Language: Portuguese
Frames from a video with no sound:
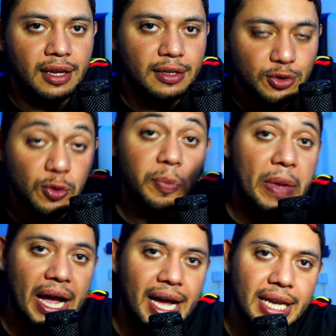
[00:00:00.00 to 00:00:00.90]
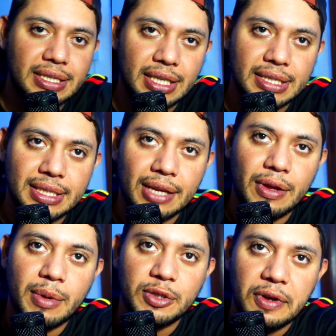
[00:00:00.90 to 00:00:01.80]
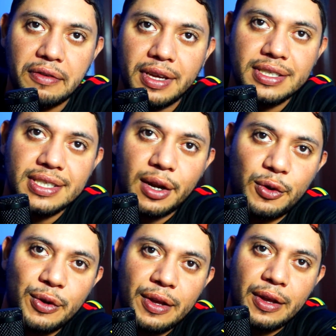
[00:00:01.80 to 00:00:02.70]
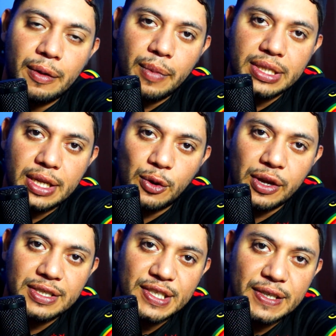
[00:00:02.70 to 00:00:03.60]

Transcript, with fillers: Desculpe minha cara de cansado aí mais uma vez, certo? Mas é nós.